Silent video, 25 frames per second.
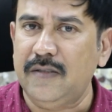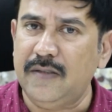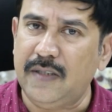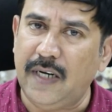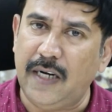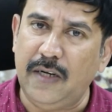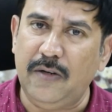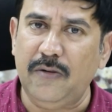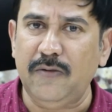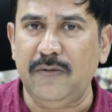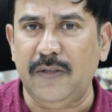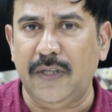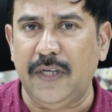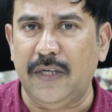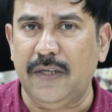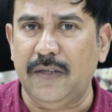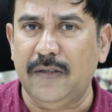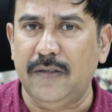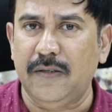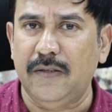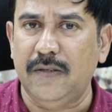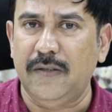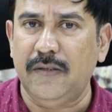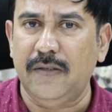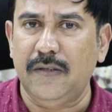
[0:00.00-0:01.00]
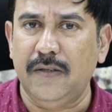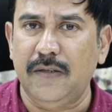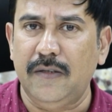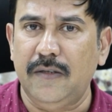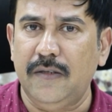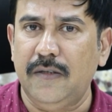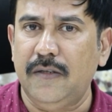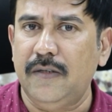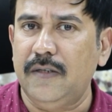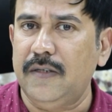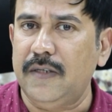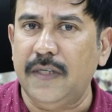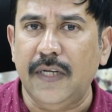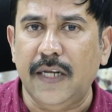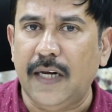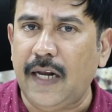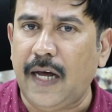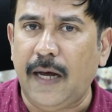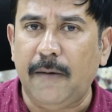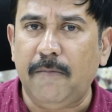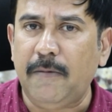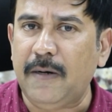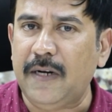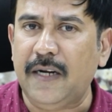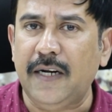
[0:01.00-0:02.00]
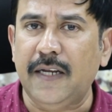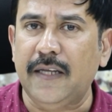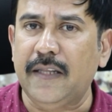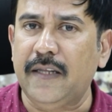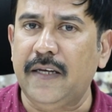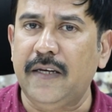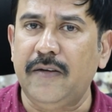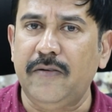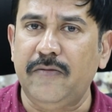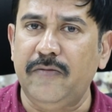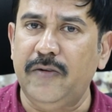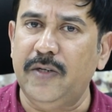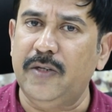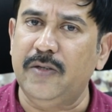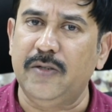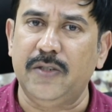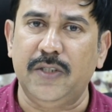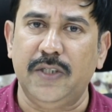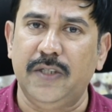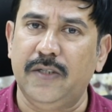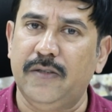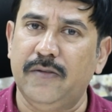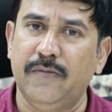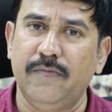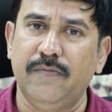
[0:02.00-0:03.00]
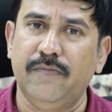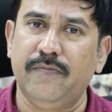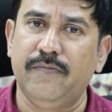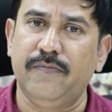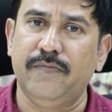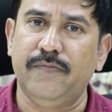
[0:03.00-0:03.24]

థ్రెట్ ఉంది నేను ఆపట్లేదే వీడియో చేయటం